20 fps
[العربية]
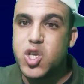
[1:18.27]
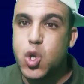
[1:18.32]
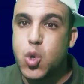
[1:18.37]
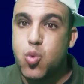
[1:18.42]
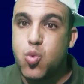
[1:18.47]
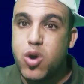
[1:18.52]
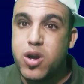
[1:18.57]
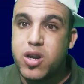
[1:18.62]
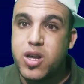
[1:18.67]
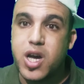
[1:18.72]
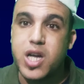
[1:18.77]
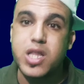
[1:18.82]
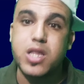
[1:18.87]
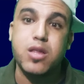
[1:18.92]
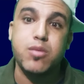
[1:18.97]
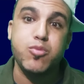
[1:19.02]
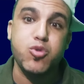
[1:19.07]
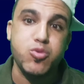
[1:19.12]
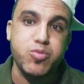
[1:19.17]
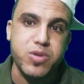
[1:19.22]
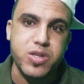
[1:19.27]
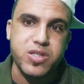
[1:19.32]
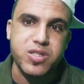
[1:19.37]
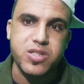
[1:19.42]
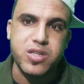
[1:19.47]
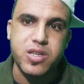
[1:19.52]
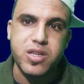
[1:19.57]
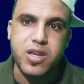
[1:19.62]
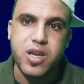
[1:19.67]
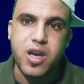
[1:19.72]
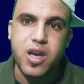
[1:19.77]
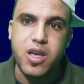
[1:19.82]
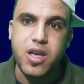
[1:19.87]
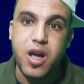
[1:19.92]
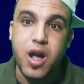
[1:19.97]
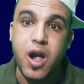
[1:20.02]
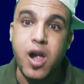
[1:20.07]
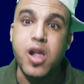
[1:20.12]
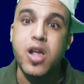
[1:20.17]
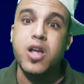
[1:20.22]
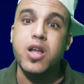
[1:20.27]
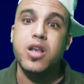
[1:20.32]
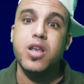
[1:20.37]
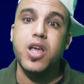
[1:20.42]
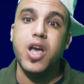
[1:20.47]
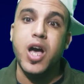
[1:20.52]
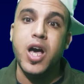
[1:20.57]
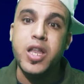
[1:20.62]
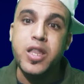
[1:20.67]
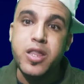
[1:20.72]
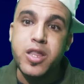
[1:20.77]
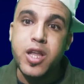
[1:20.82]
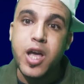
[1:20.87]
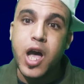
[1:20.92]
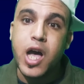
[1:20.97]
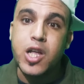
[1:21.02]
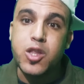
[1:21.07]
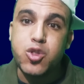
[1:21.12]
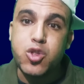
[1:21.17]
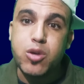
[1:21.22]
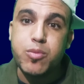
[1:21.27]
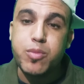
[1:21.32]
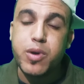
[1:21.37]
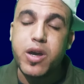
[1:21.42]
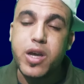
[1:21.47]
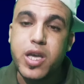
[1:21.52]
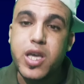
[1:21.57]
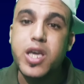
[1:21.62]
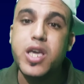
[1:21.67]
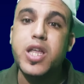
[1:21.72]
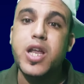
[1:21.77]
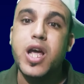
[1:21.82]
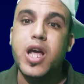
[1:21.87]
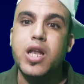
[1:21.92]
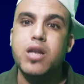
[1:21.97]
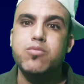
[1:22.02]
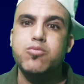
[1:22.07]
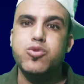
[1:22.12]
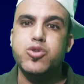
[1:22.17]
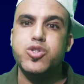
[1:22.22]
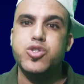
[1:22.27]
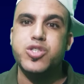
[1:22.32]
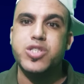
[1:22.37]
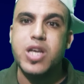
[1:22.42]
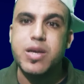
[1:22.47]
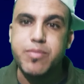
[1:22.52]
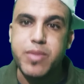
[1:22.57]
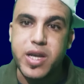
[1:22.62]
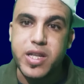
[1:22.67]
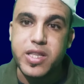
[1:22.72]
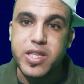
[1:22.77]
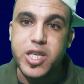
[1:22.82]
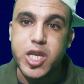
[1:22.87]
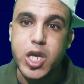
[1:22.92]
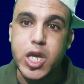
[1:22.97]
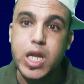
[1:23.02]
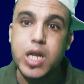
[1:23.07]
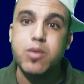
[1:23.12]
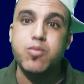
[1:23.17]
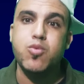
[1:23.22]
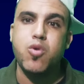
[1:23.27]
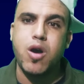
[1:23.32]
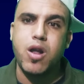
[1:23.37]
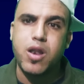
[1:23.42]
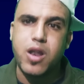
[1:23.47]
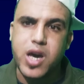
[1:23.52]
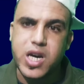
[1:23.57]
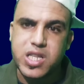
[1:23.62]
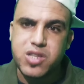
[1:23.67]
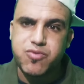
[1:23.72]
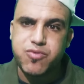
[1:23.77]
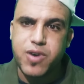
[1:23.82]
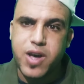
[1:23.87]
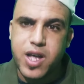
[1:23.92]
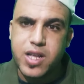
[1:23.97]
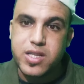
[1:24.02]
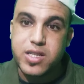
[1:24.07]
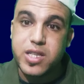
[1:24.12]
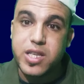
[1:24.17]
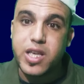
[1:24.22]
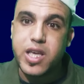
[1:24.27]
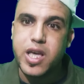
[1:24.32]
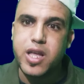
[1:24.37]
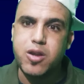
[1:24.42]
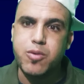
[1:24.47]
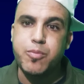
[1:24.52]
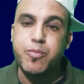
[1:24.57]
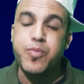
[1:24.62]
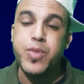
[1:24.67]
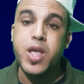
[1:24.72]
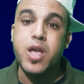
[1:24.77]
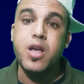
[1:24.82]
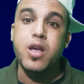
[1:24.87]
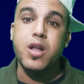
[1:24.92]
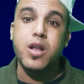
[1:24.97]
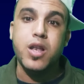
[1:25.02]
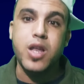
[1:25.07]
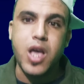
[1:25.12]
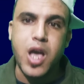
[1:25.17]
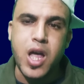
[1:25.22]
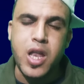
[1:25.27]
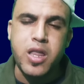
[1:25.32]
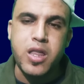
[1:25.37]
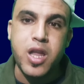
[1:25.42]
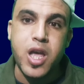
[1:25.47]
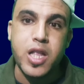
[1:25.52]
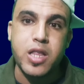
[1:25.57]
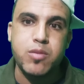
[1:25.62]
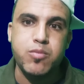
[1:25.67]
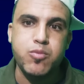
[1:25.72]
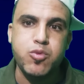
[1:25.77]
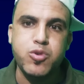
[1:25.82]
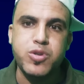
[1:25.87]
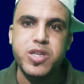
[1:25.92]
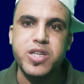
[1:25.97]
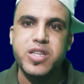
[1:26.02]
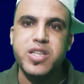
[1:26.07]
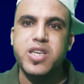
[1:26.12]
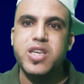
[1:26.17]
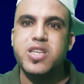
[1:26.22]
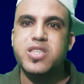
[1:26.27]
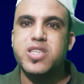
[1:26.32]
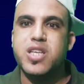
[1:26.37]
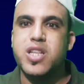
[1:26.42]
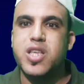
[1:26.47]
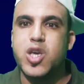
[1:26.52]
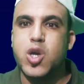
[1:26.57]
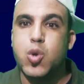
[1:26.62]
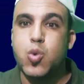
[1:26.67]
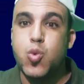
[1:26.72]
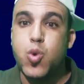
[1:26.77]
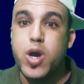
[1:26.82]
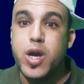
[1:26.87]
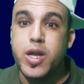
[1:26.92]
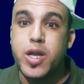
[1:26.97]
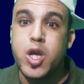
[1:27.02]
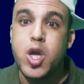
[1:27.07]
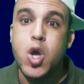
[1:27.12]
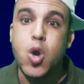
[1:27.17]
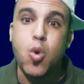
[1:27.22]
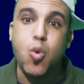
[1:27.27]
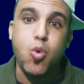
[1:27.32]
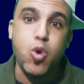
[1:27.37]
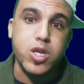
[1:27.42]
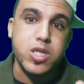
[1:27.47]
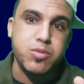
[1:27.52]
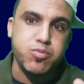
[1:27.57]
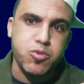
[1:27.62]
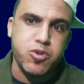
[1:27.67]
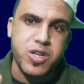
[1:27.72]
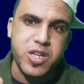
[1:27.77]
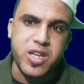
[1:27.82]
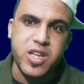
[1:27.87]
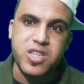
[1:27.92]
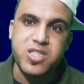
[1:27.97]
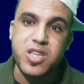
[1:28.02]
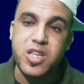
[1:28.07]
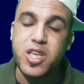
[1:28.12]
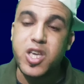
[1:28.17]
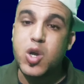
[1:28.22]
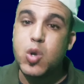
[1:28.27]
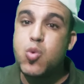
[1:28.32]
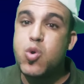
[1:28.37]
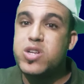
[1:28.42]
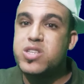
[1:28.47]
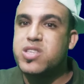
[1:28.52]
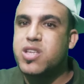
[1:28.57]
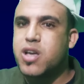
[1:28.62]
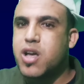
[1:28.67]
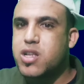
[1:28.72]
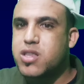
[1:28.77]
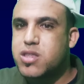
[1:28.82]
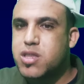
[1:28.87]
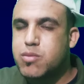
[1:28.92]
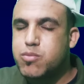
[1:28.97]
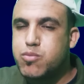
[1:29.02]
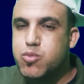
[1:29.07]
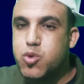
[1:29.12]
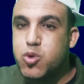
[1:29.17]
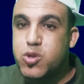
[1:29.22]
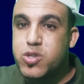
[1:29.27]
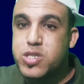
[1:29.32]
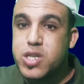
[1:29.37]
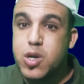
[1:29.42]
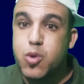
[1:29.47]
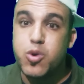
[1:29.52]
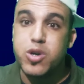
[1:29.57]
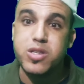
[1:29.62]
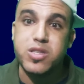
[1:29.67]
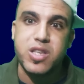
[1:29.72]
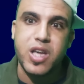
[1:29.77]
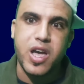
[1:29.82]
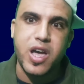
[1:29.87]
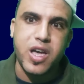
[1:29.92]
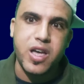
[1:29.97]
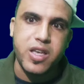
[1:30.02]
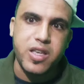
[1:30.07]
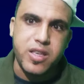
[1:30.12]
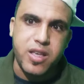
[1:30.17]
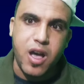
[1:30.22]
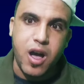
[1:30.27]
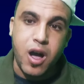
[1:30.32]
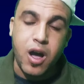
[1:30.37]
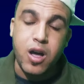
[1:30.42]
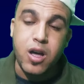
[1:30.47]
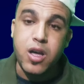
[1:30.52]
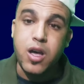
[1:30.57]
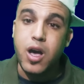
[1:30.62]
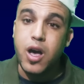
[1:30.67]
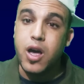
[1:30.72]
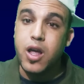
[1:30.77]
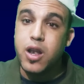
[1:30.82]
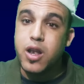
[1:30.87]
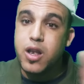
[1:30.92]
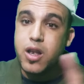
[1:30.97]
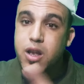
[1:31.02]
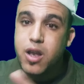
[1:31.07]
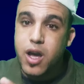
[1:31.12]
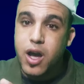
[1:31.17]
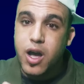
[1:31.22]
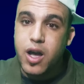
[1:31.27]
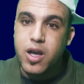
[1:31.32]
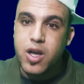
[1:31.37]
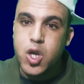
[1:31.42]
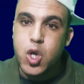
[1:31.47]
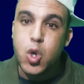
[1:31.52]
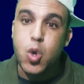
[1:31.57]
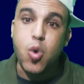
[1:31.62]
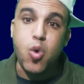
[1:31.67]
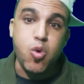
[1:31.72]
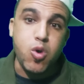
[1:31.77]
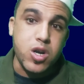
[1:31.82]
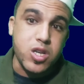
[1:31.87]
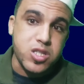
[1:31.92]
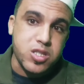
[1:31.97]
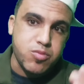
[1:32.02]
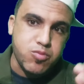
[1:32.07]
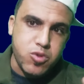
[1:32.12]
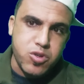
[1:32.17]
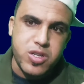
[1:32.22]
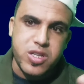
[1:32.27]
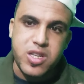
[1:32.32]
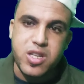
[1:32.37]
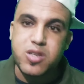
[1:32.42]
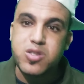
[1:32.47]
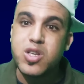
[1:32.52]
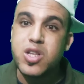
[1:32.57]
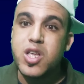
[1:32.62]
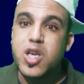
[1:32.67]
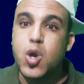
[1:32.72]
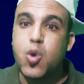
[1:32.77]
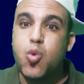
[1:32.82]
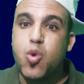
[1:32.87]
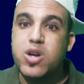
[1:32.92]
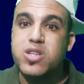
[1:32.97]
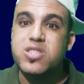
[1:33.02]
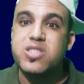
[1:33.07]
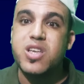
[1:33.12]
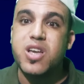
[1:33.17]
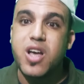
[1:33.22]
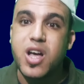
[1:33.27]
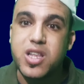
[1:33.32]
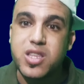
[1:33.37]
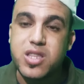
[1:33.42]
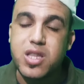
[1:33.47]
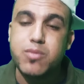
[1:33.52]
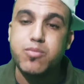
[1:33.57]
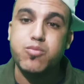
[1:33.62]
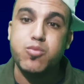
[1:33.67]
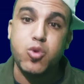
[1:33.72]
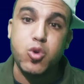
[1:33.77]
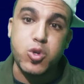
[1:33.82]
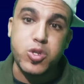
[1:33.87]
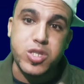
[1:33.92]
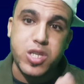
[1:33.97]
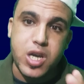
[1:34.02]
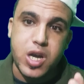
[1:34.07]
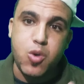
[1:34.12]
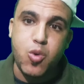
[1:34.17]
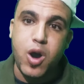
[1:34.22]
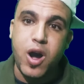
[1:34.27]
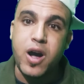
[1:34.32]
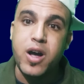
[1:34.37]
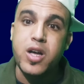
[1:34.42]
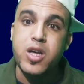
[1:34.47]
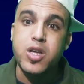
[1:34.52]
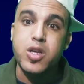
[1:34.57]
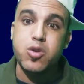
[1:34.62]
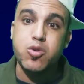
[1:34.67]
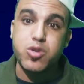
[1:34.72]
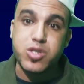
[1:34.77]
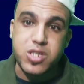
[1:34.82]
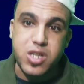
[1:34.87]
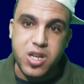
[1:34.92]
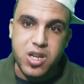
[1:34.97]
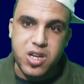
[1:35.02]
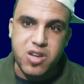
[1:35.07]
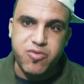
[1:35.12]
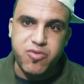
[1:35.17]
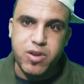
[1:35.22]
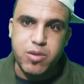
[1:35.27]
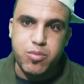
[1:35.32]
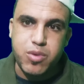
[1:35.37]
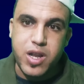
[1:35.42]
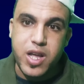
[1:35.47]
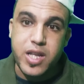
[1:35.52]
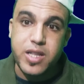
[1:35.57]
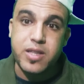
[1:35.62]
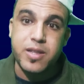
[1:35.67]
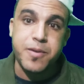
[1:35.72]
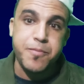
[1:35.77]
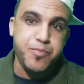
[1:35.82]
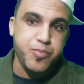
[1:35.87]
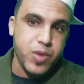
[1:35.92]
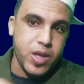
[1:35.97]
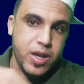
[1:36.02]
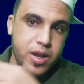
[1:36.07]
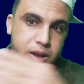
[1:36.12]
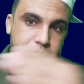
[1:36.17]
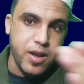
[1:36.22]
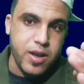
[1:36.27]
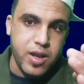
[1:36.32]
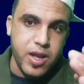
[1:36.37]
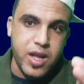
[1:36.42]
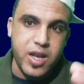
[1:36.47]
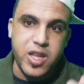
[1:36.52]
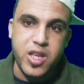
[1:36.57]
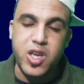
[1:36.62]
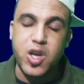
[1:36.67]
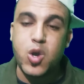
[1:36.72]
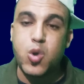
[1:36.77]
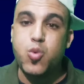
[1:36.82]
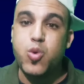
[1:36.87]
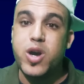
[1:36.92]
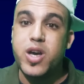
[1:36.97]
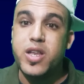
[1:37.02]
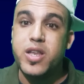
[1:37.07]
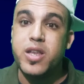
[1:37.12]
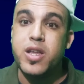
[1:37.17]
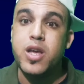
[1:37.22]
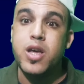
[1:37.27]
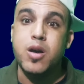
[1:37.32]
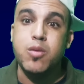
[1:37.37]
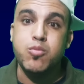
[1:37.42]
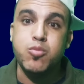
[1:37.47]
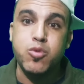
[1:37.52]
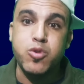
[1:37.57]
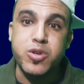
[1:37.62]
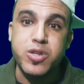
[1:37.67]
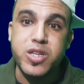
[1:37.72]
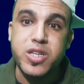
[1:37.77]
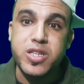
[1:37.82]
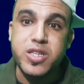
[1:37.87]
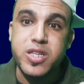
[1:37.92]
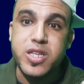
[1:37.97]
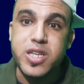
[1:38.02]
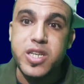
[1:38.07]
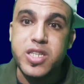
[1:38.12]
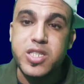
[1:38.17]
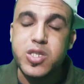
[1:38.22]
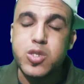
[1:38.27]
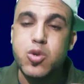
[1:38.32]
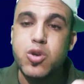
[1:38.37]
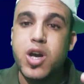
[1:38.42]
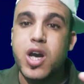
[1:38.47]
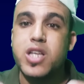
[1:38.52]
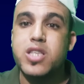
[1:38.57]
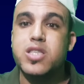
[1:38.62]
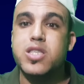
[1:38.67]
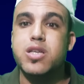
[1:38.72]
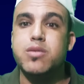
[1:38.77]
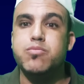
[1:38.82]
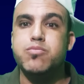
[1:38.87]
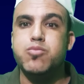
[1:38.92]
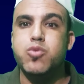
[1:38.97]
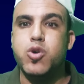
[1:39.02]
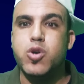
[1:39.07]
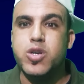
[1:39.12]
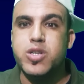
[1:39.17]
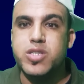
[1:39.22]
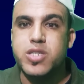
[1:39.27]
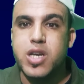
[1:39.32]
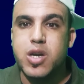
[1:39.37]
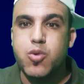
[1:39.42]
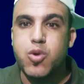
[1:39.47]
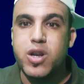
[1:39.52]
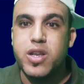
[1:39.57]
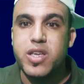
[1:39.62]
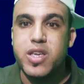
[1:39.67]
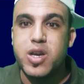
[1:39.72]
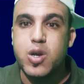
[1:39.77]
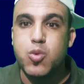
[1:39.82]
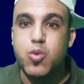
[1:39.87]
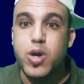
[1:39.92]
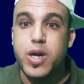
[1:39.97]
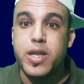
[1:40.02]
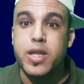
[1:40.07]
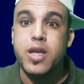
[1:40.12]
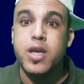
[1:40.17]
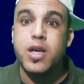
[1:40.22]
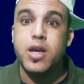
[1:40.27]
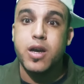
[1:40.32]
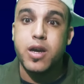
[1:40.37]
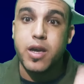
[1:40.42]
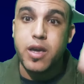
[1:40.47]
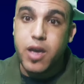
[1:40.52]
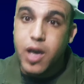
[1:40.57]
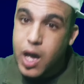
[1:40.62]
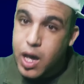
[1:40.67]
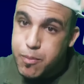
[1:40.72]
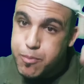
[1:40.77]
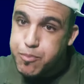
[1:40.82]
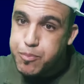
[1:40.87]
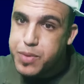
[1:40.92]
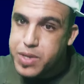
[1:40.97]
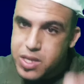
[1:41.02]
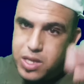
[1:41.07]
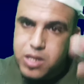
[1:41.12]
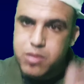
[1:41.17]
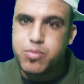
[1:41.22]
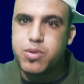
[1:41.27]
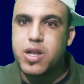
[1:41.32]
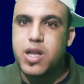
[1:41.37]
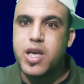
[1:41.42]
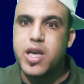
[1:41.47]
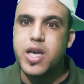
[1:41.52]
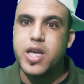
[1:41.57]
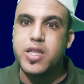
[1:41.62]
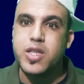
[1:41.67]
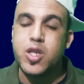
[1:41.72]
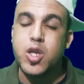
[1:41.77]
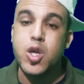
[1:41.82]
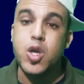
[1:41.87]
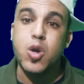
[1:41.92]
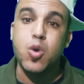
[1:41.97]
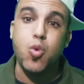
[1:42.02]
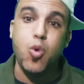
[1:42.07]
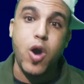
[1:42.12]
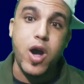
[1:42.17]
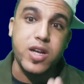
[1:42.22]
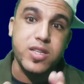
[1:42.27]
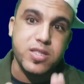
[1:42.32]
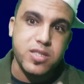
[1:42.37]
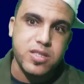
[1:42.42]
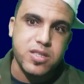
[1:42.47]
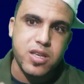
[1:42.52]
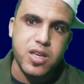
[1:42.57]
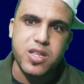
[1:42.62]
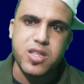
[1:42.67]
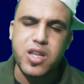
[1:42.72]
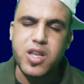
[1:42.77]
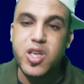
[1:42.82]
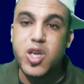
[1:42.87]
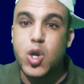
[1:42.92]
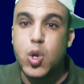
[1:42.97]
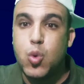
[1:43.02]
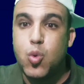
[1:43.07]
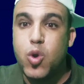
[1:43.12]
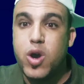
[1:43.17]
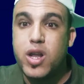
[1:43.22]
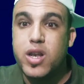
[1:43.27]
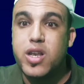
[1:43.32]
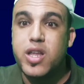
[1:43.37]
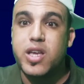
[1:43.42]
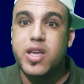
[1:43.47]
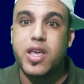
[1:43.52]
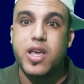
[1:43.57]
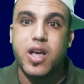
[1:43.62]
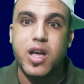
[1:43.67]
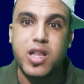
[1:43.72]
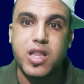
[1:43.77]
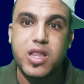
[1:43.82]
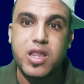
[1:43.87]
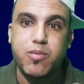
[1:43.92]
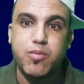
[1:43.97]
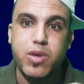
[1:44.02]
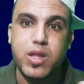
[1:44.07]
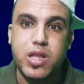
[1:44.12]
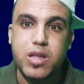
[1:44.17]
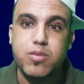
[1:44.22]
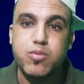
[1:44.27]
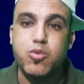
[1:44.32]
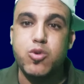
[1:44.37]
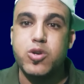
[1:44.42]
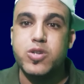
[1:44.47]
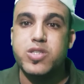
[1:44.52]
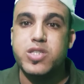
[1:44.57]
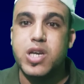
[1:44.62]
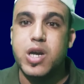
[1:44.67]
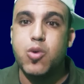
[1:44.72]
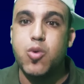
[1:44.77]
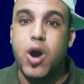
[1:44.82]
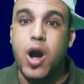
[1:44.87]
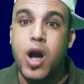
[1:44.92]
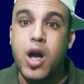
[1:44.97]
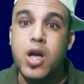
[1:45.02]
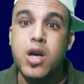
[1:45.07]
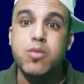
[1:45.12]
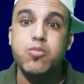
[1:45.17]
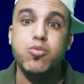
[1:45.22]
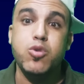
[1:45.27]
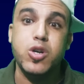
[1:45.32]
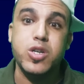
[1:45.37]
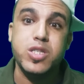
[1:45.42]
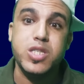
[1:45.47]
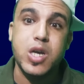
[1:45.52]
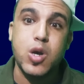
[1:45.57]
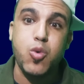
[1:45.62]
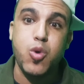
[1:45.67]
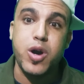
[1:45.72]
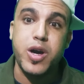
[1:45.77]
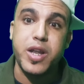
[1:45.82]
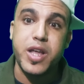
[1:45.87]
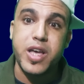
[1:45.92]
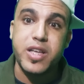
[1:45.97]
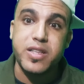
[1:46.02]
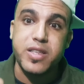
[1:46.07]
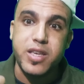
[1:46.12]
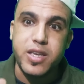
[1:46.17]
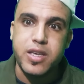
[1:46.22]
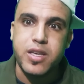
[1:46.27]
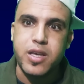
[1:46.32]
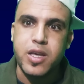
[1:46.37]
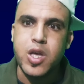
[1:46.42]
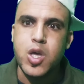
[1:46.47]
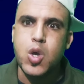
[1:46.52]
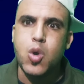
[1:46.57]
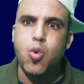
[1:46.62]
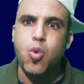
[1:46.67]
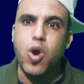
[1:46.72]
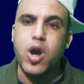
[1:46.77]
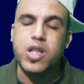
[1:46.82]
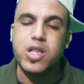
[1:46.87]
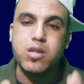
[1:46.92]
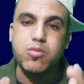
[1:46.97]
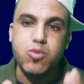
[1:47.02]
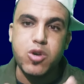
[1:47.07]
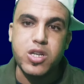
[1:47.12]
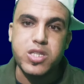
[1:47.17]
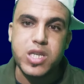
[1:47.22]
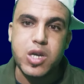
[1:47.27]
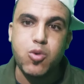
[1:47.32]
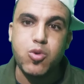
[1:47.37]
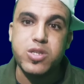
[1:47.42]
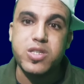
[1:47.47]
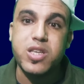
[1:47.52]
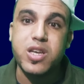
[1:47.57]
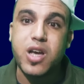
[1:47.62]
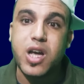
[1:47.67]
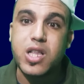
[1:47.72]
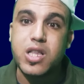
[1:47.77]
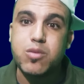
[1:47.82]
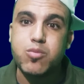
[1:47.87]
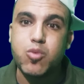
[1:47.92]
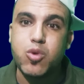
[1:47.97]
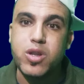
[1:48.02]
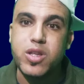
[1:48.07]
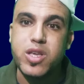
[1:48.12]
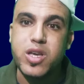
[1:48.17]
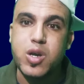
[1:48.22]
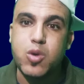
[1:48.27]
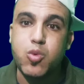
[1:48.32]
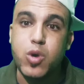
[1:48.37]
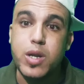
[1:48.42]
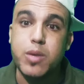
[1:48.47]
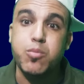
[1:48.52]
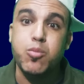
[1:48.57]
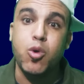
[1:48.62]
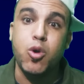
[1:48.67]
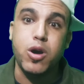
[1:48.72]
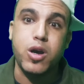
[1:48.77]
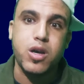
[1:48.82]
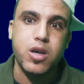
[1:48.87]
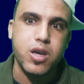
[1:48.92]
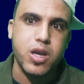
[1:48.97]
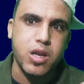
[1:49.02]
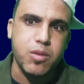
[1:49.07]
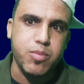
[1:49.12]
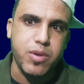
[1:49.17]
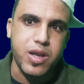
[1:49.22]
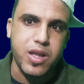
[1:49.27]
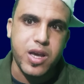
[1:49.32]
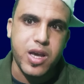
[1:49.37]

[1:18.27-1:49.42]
الاخوان قدموا بشكايه لان عندهم غيره على المجتمع ديالهم وعلى الاطفال ديالهم لان مونينيكس الاخوان واش مونينيكس الاخوان تقدم محتوى داعيه هلا واش مونينيكس الاخوان تقدم محتوى يشرف البلاد الا الاخوان مونينيكس يقدم محتوى الاخوان كيهبط البلاد وهاد السيد الاخوان اللي كيقدم هذا المحتوى محتوى رديء وهذا المحتوى اللي يقدمه الاخوان مخيل